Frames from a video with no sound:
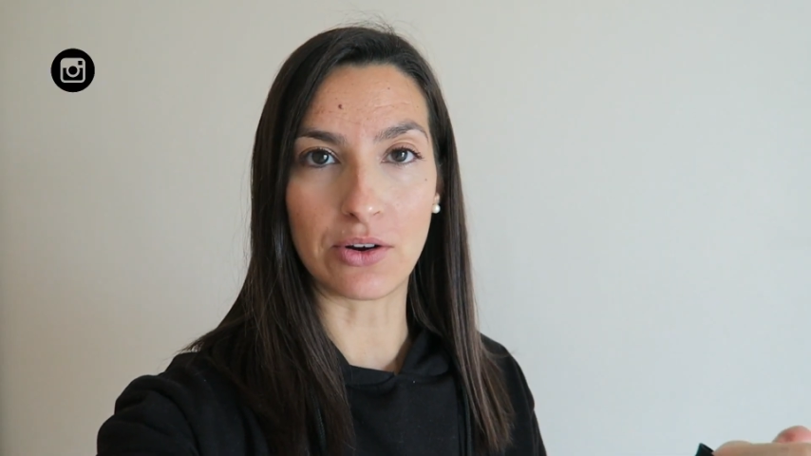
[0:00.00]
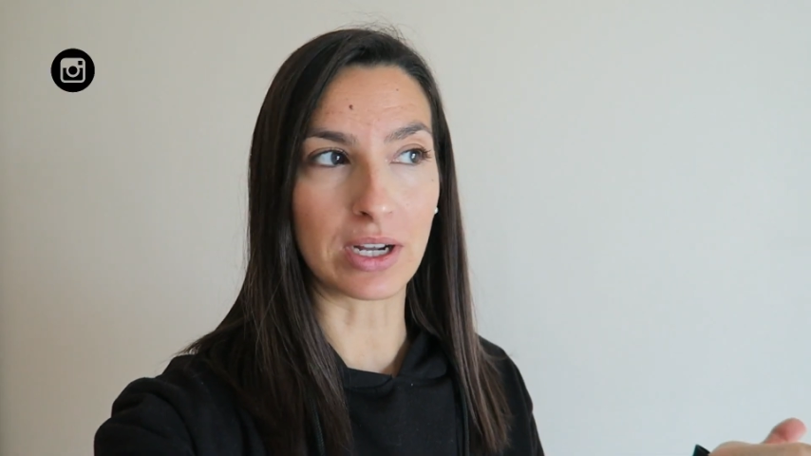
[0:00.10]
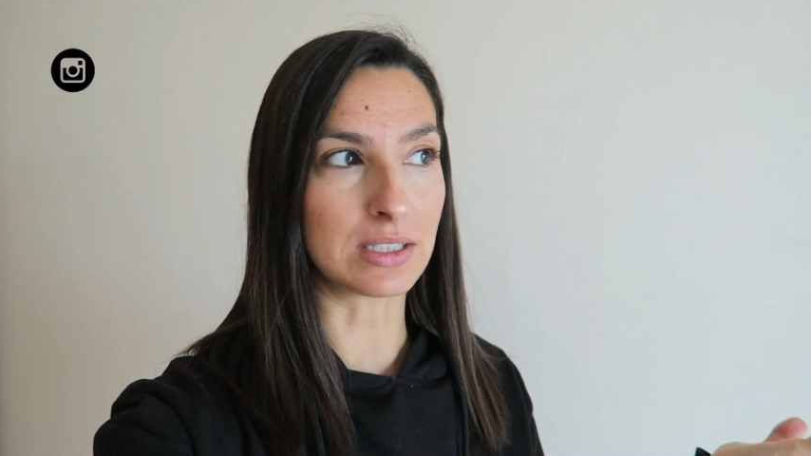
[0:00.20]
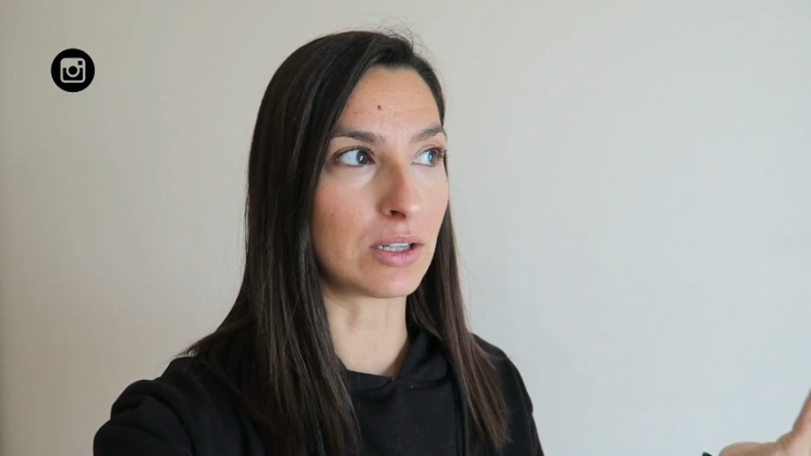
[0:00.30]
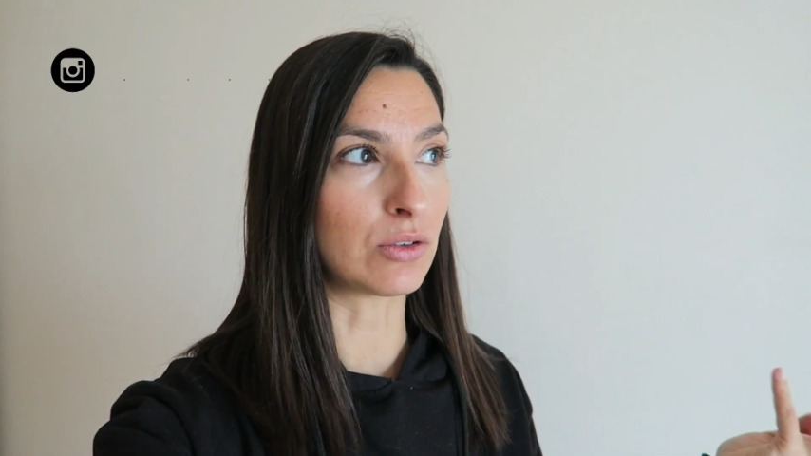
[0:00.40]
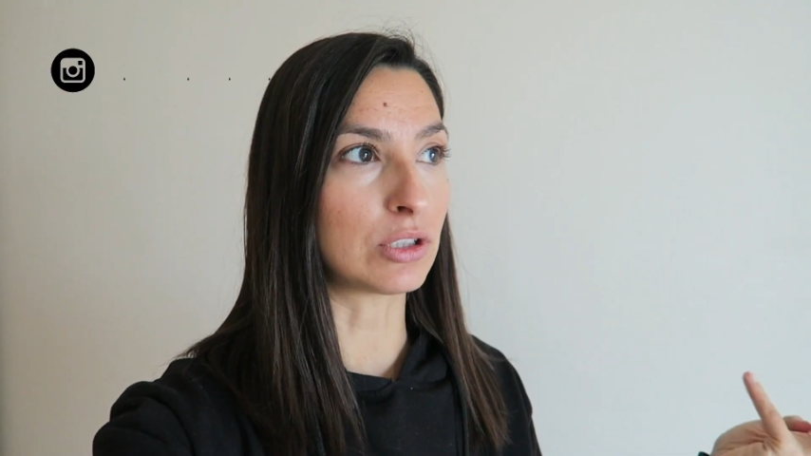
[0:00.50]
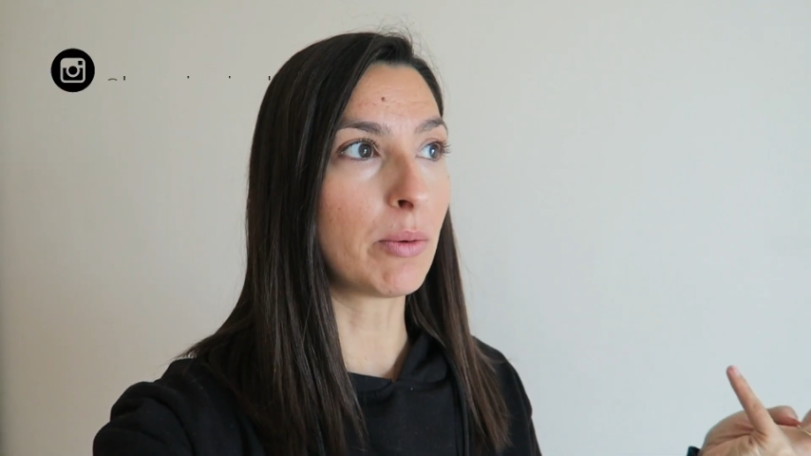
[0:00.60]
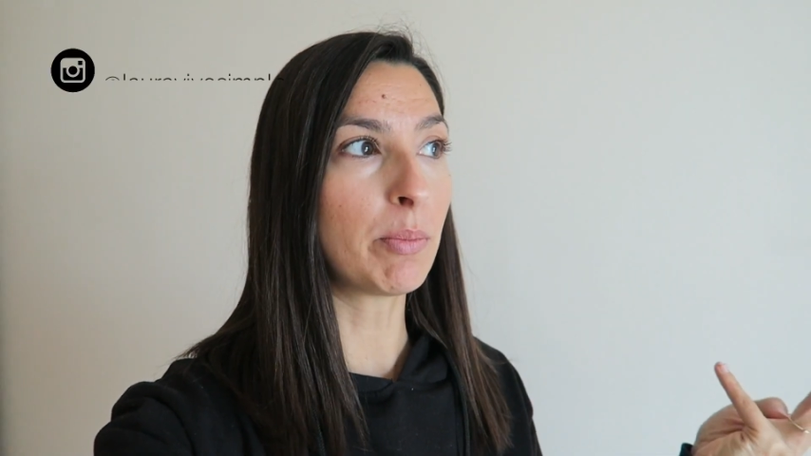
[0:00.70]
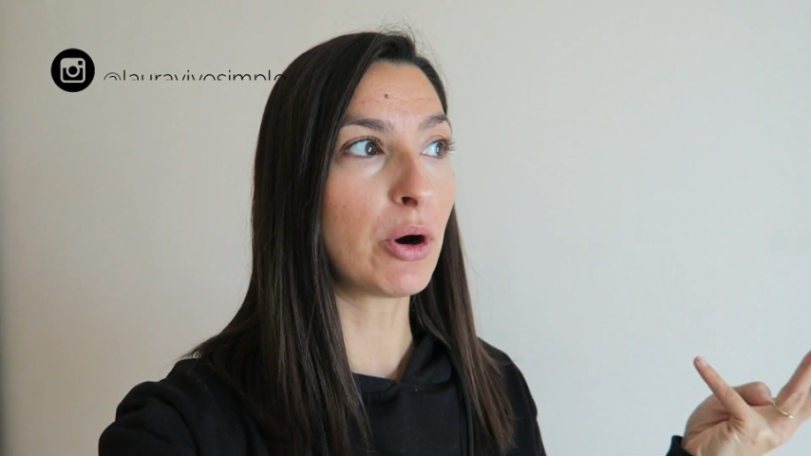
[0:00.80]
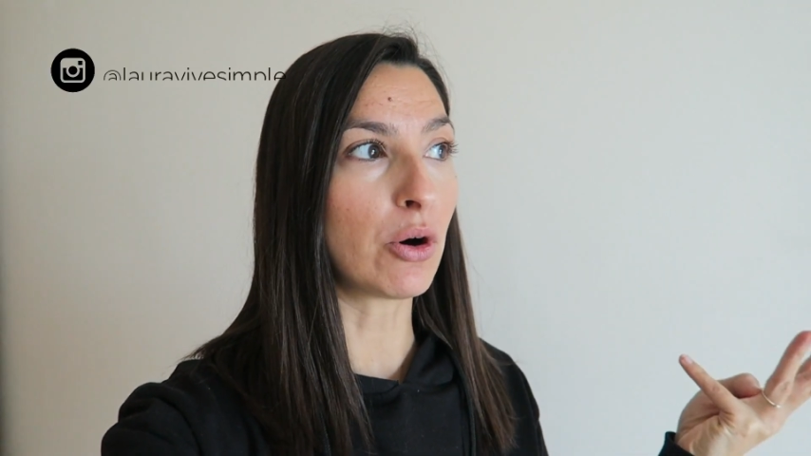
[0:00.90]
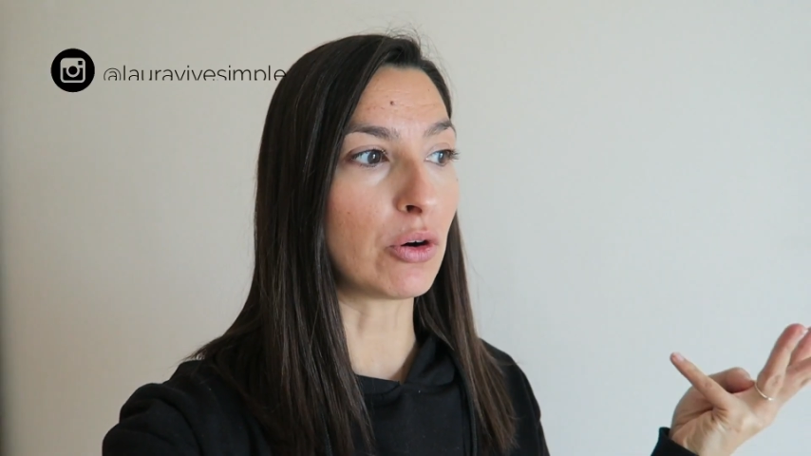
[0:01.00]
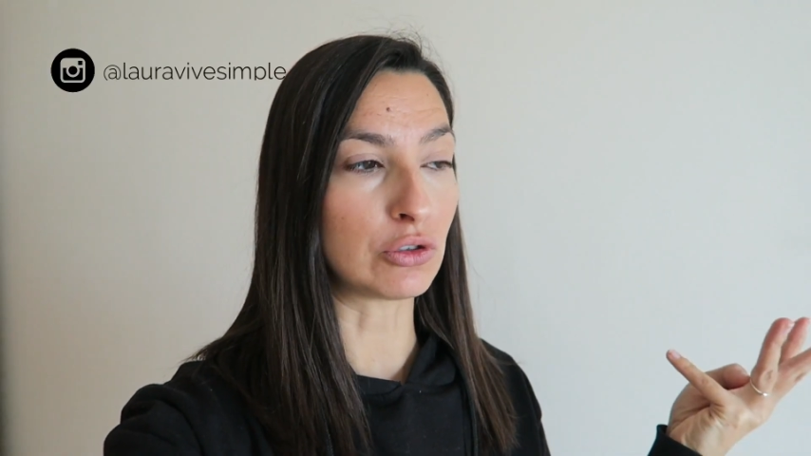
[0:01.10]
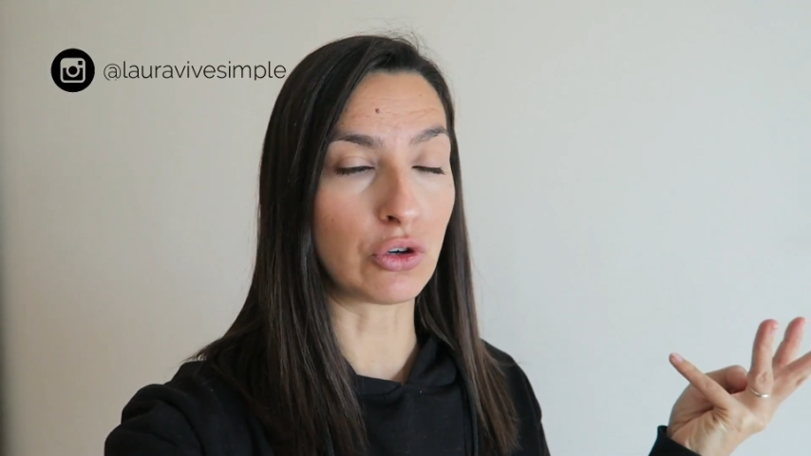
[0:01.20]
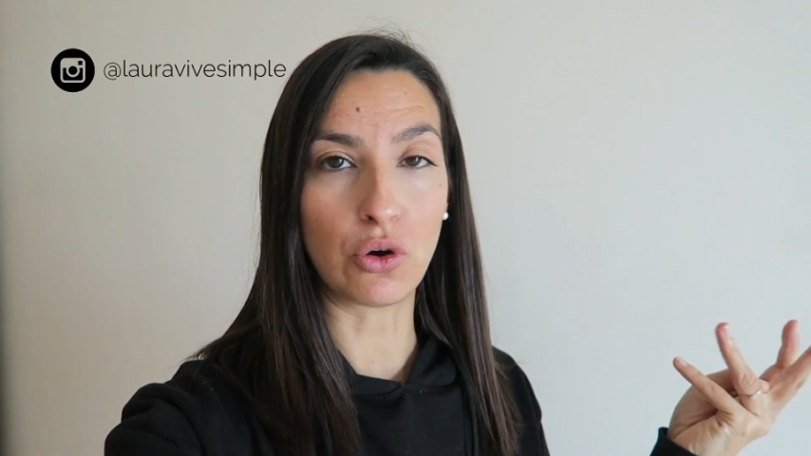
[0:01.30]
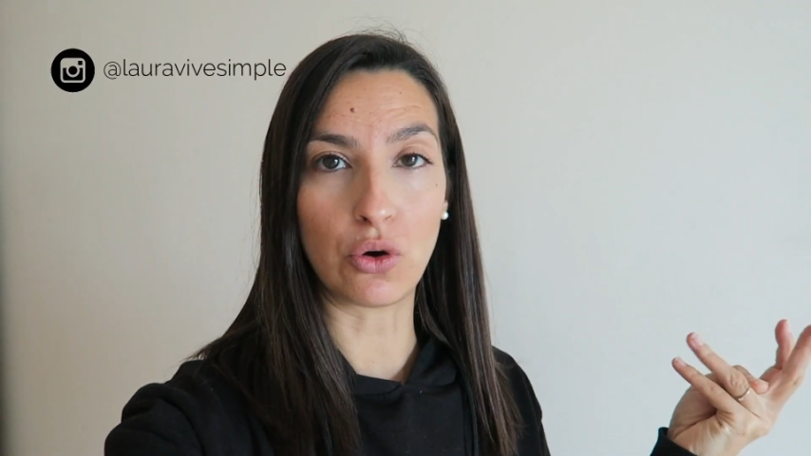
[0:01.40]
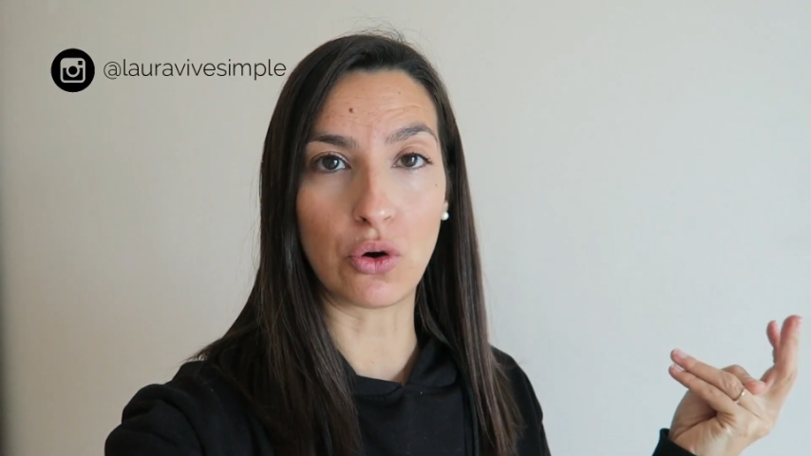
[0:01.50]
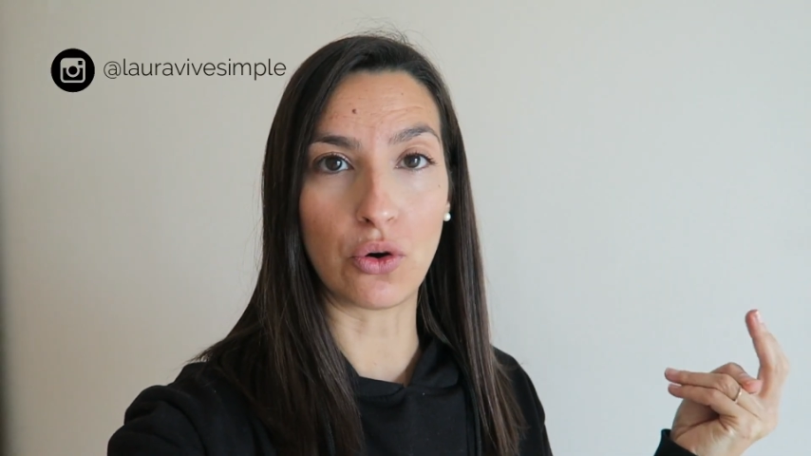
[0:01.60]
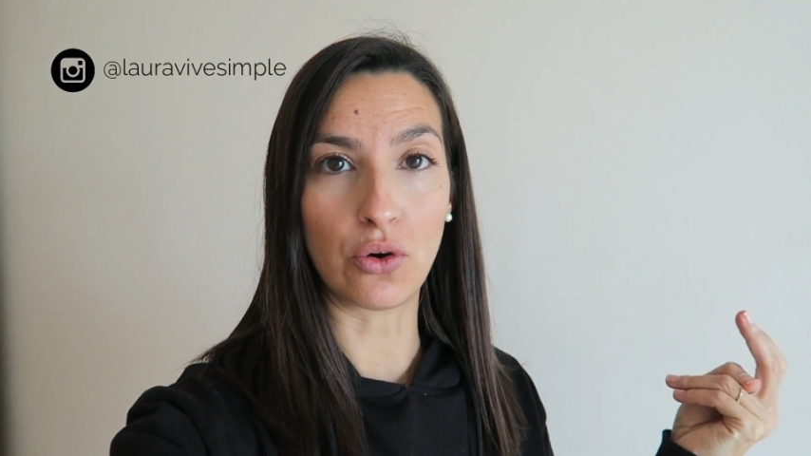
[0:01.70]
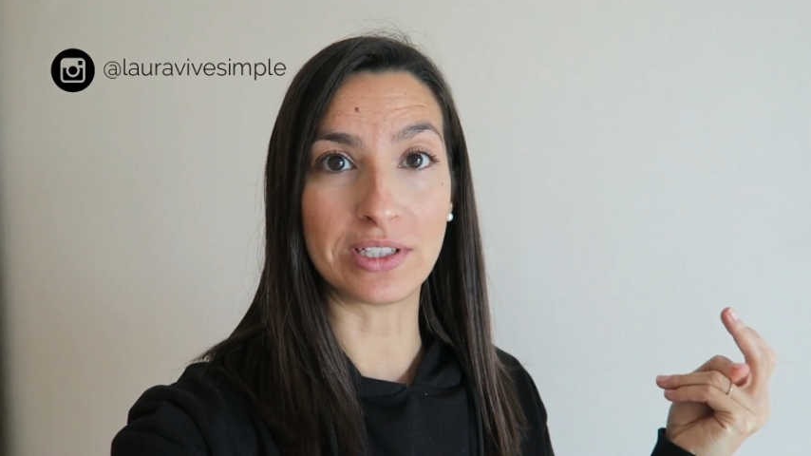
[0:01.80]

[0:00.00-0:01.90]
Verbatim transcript: ahora que tengo tiempo os lo